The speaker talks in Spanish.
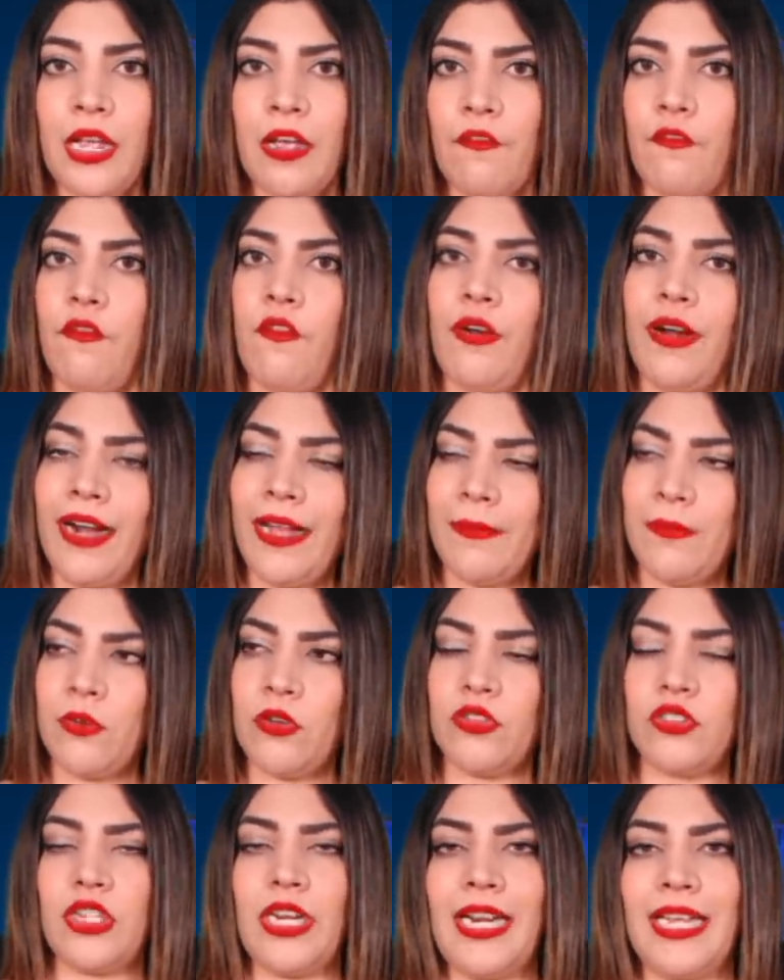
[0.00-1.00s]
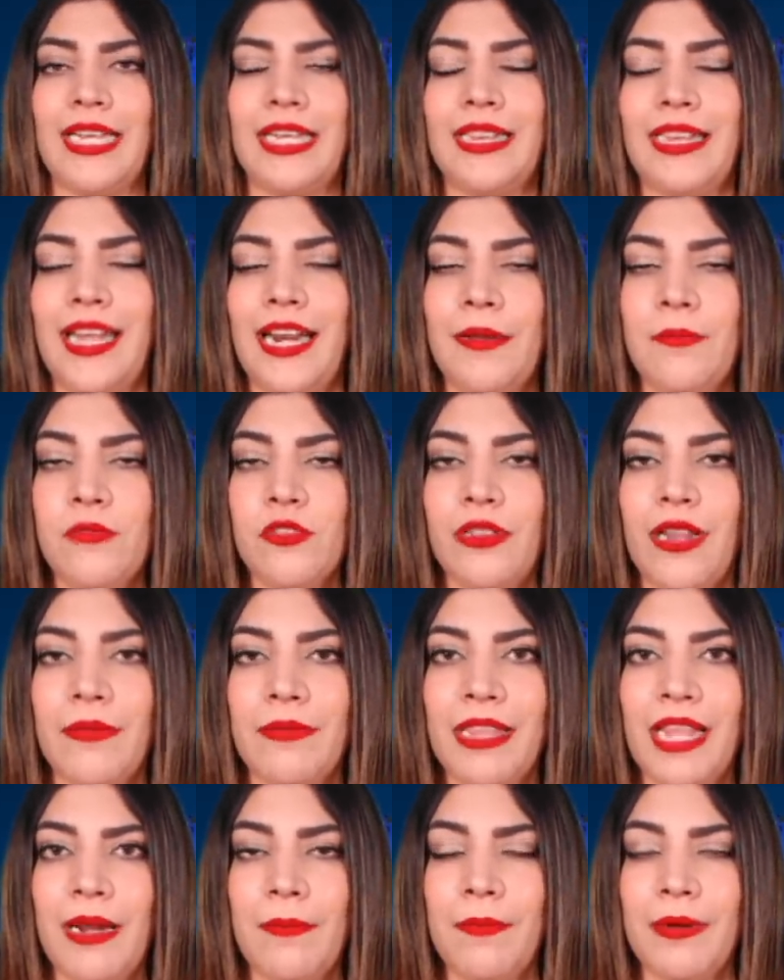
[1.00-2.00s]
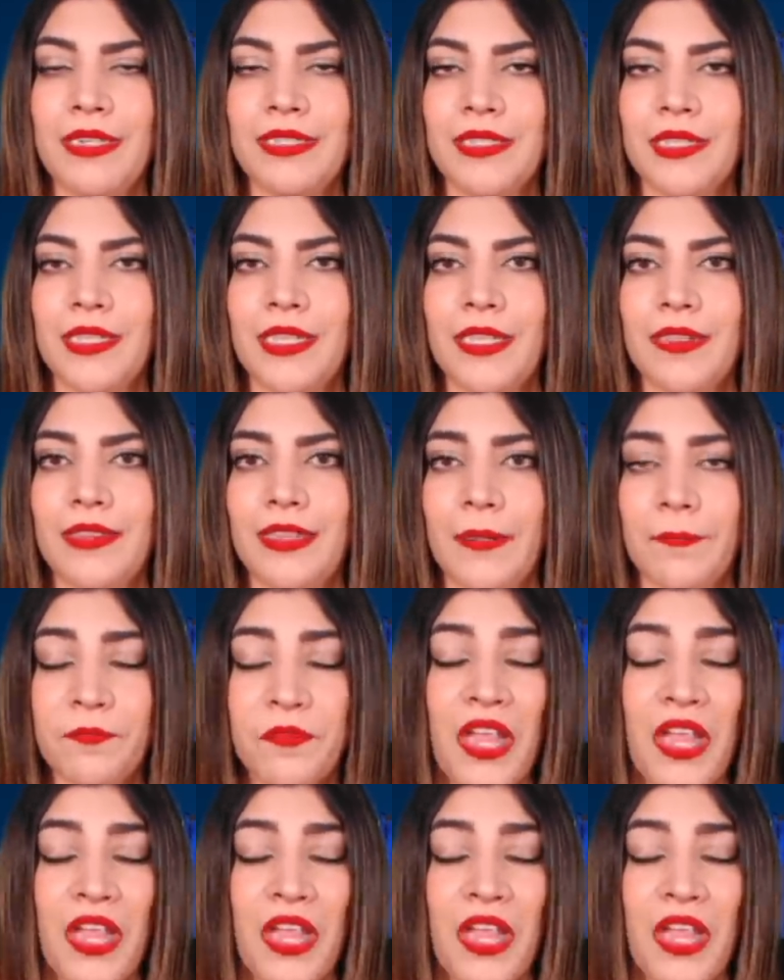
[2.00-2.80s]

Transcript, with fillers: fuéramos y le quitáramos la vida al presidente.